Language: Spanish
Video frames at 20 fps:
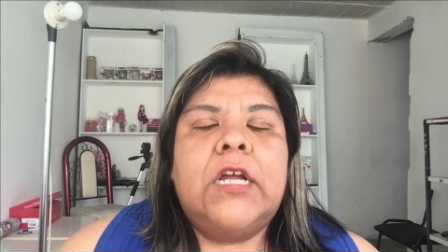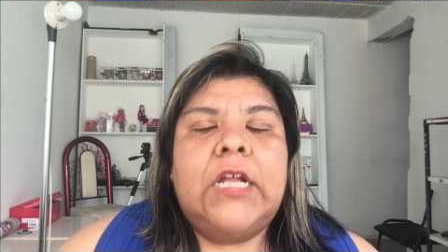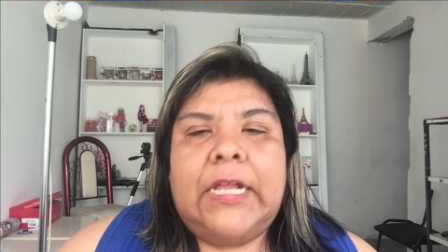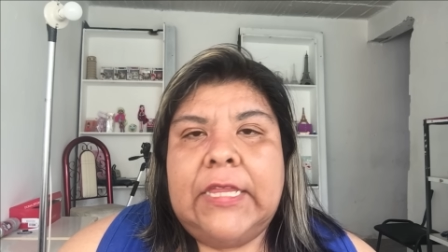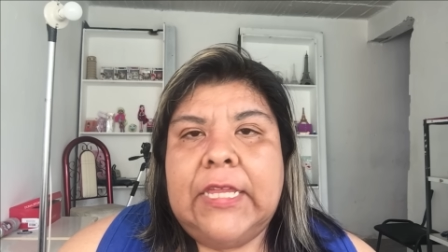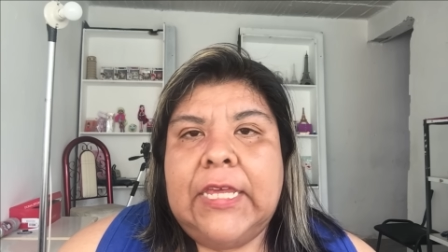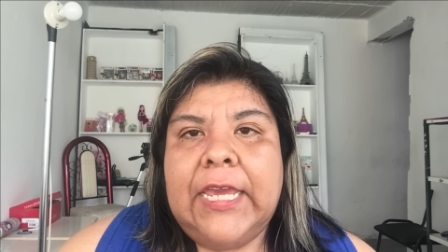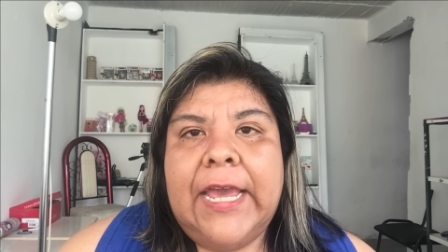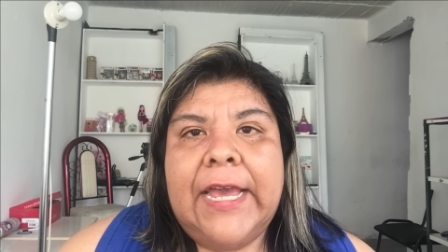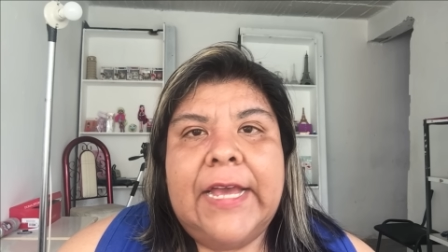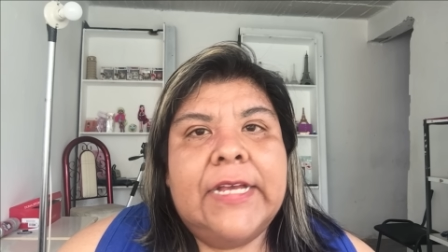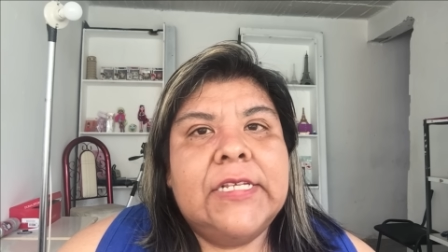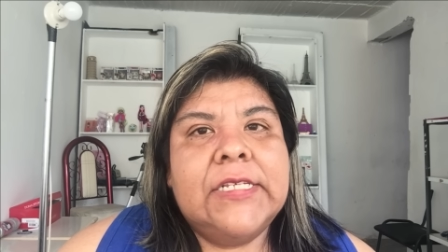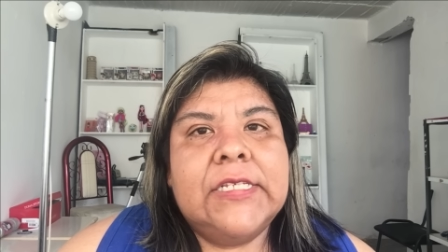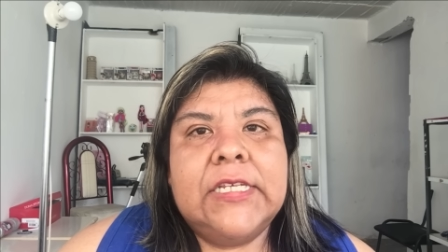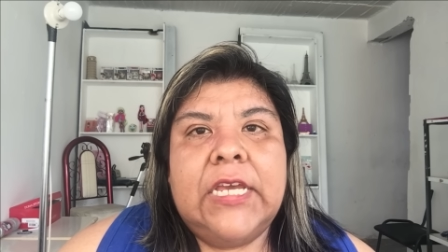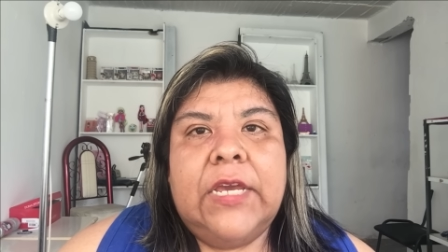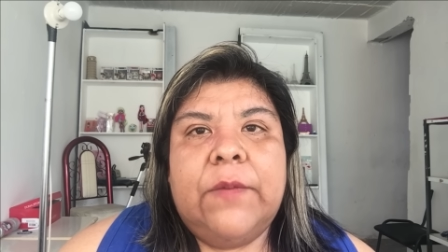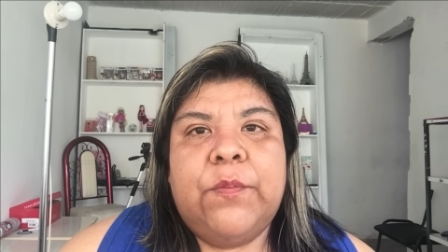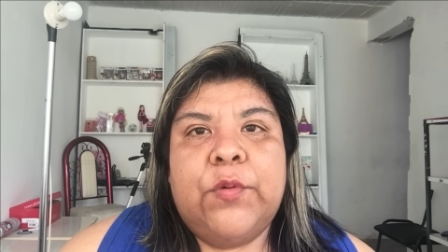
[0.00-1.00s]

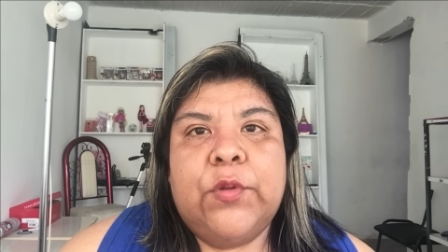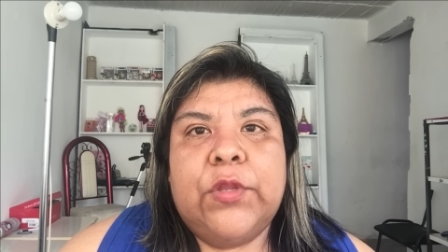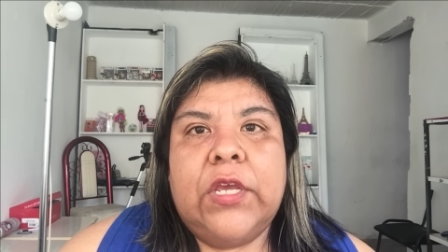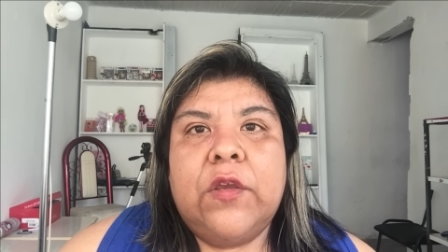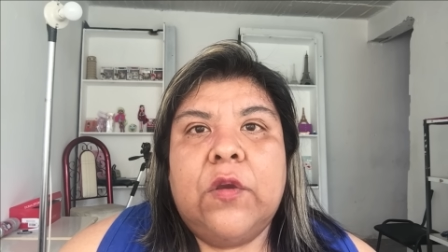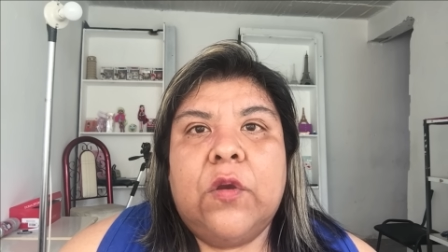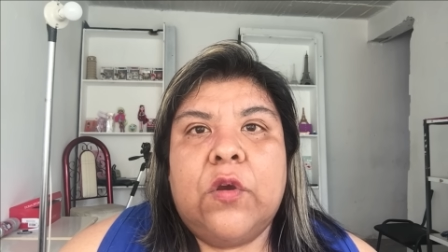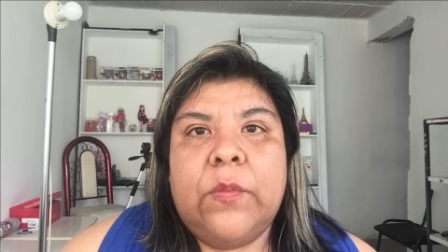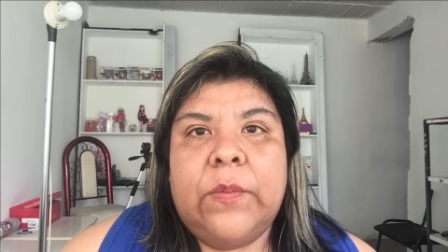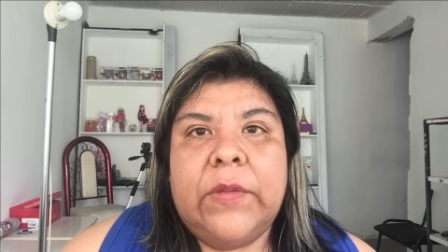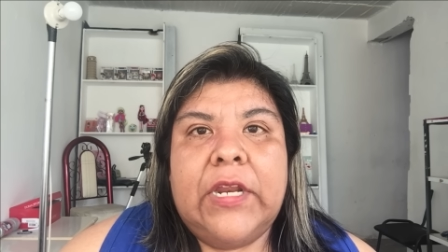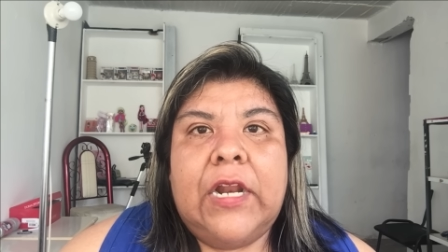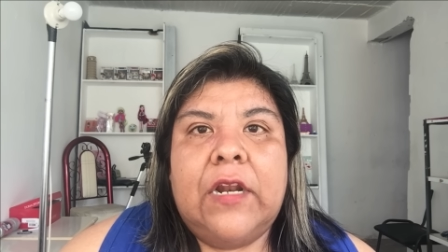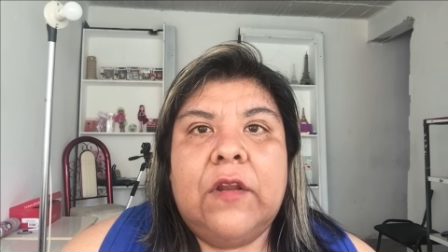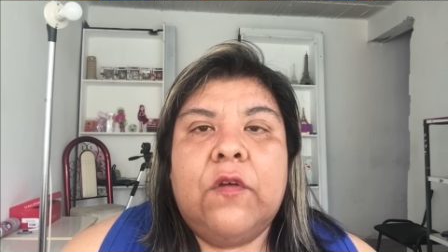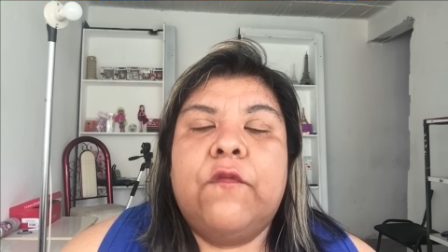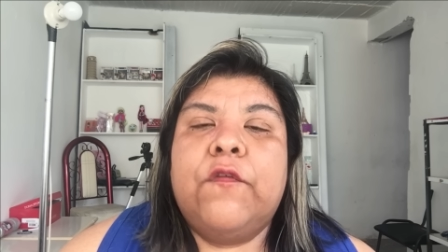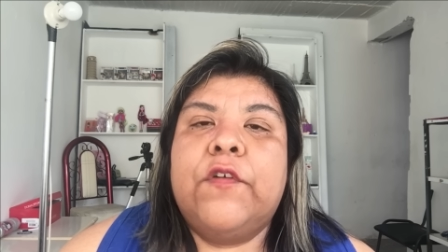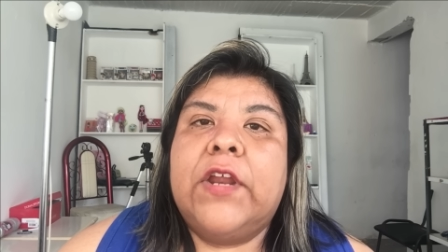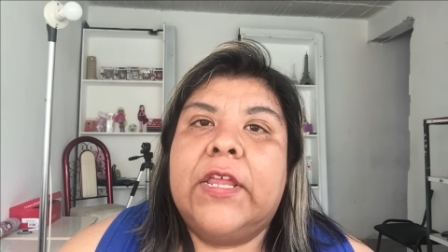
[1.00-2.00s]
días que podía yo comer
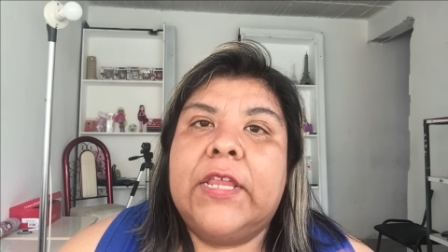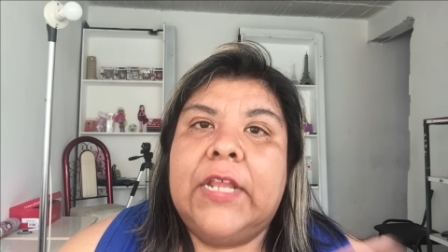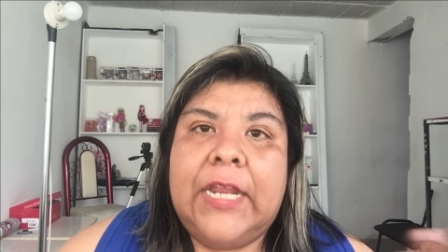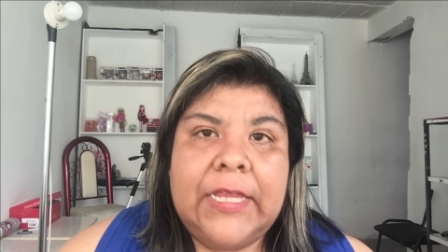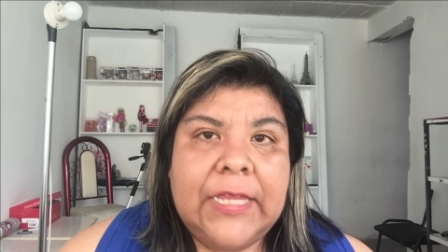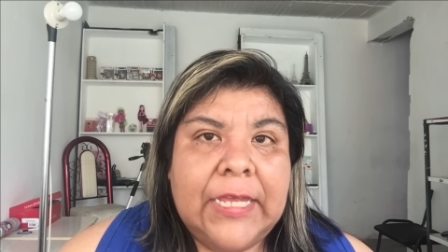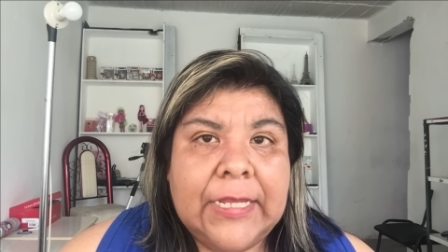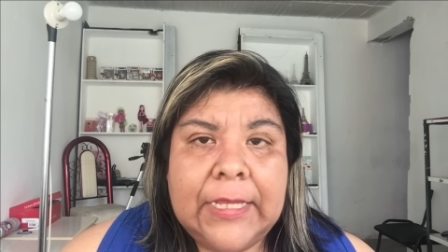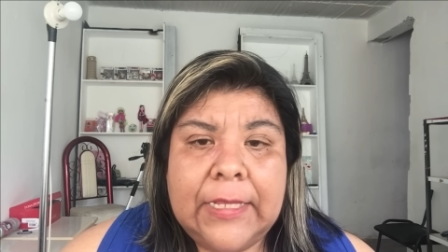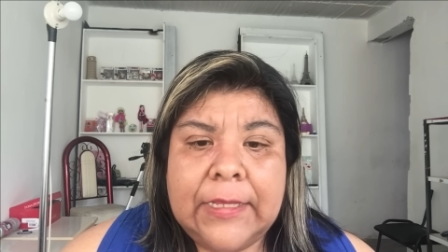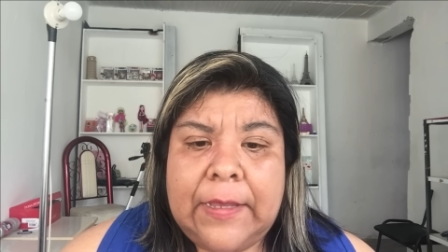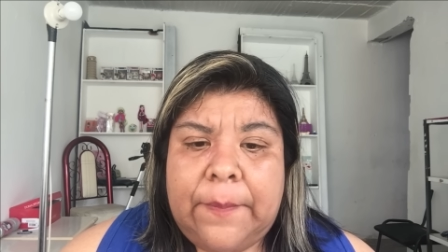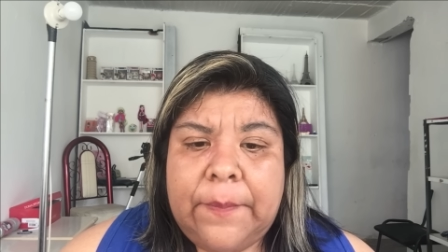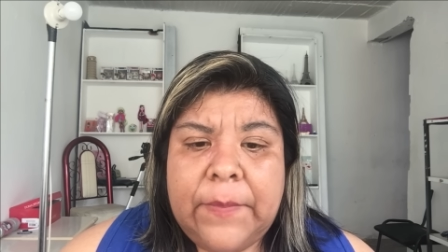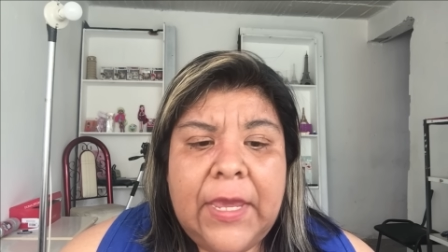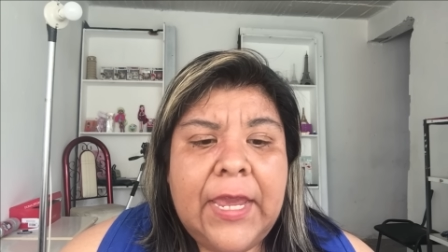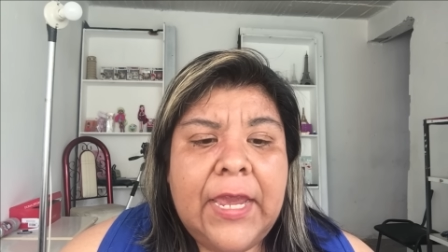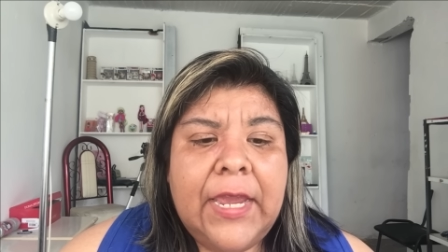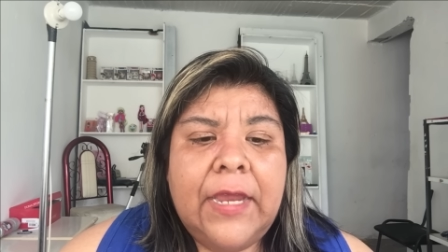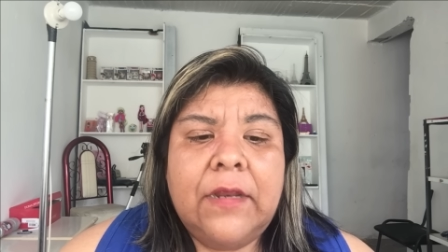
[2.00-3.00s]
algo fuera de la dieta
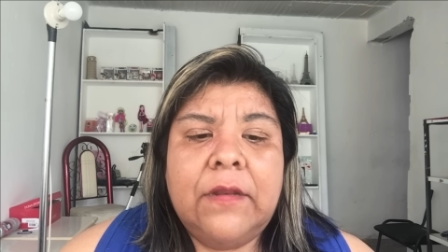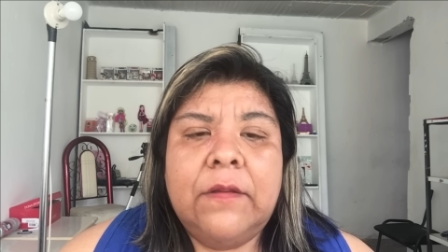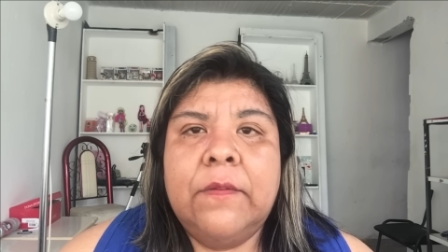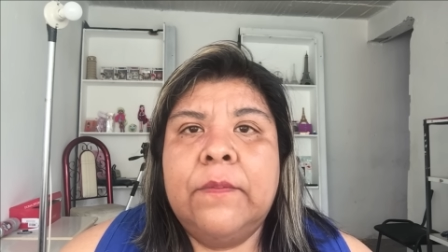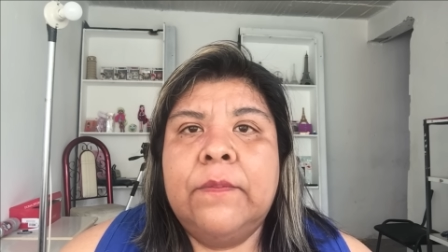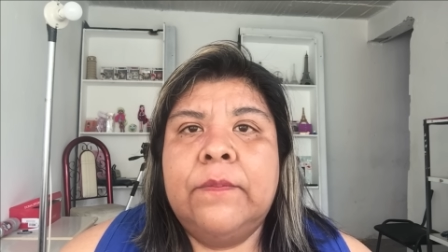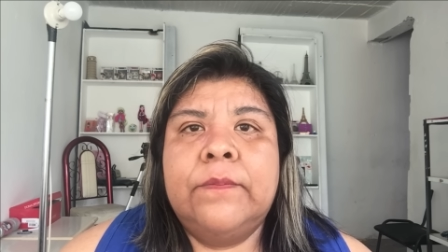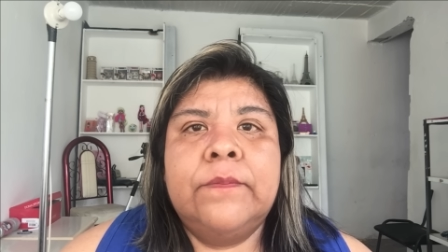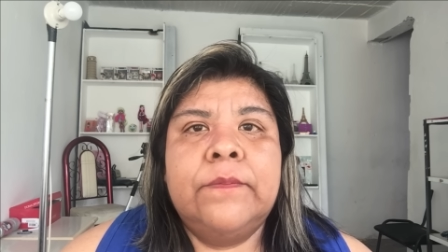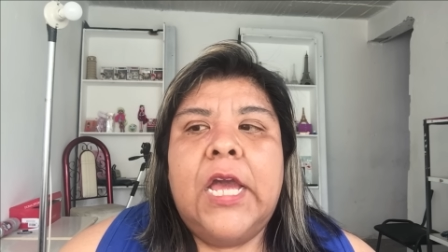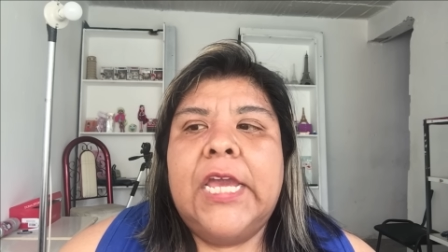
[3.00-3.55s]
también,